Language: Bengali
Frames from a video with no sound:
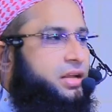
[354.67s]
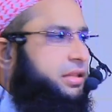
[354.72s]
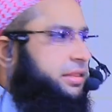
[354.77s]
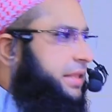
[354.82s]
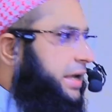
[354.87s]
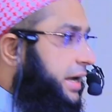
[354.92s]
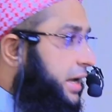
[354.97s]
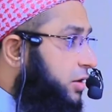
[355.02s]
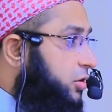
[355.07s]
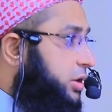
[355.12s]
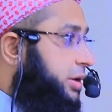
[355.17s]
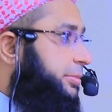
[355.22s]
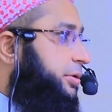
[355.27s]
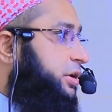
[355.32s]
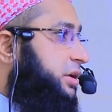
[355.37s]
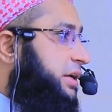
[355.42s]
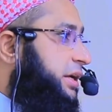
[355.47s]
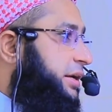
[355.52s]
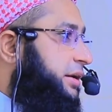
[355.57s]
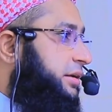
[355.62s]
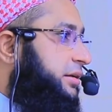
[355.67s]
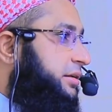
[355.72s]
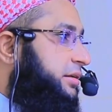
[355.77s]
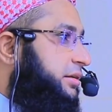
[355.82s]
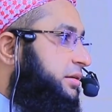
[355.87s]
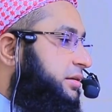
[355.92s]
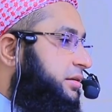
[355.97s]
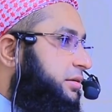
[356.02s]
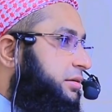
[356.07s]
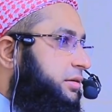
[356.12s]
দেখা করে বললেন
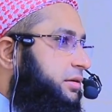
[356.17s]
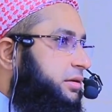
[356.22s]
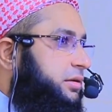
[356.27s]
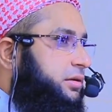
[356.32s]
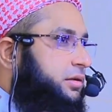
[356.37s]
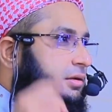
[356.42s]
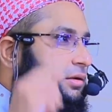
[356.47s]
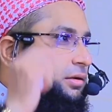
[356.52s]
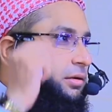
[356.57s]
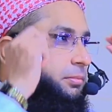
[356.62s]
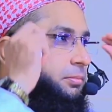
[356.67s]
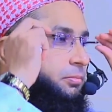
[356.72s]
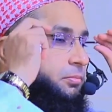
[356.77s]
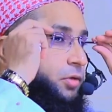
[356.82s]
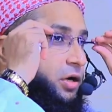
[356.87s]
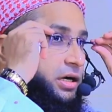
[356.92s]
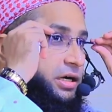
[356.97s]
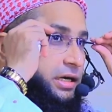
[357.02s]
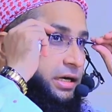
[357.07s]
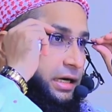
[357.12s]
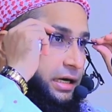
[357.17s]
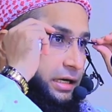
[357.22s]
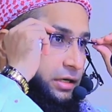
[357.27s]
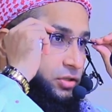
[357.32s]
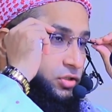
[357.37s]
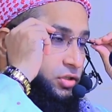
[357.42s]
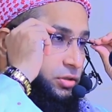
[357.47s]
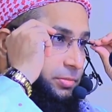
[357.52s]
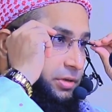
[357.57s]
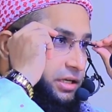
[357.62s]
মক্কার
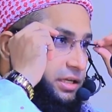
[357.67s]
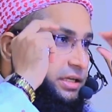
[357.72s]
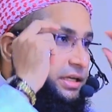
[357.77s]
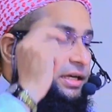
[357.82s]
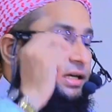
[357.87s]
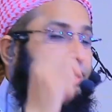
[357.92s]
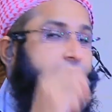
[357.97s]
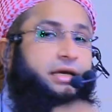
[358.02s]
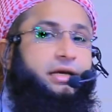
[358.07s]
জমিনে